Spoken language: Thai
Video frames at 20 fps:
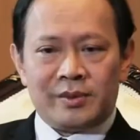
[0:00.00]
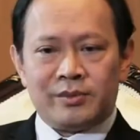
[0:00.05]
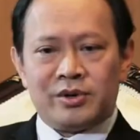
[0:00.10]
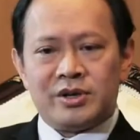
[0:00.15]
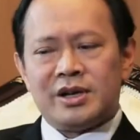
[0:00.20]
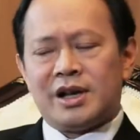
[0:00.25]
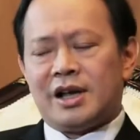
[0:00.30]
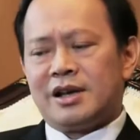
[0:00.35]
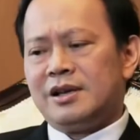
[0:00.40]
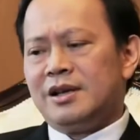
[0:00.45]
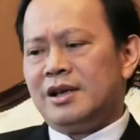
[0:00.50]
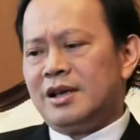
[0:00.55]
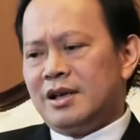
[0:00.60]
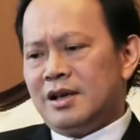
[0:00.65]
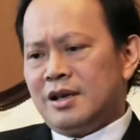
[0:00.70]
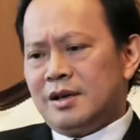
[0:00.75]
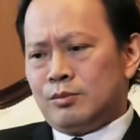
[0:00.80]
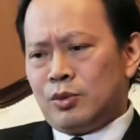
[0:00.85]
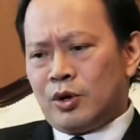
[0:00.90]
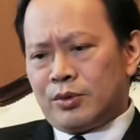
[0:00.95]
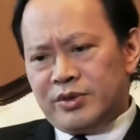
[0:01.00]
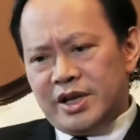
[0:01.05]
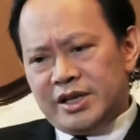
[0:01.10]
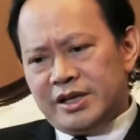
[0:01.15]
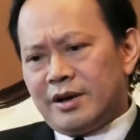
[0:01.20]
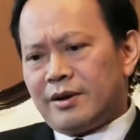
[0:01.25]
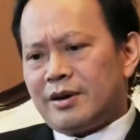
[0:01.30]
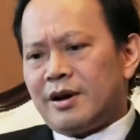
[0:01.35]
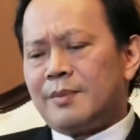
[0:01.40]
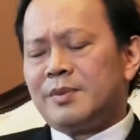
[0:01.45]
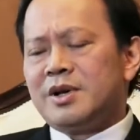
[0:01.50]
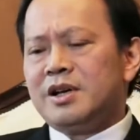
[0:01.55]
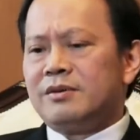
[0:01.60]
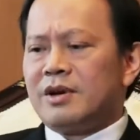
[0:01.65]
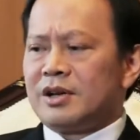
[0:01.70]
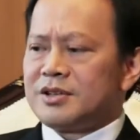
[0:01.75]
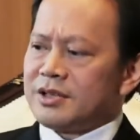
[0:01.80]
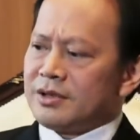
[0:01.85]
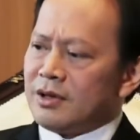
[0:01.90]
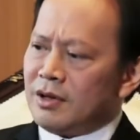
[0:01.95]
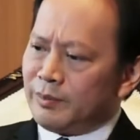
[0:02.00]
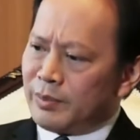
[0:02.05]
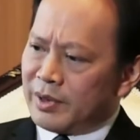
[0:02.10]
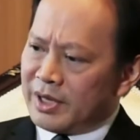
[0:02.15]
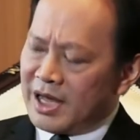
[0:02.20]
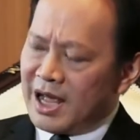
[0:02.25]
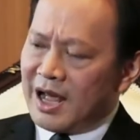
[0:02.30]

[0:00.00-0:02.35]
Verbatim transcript: วร เพราะนั้นบทเรียนที่เรารับคือเราจะต้องพ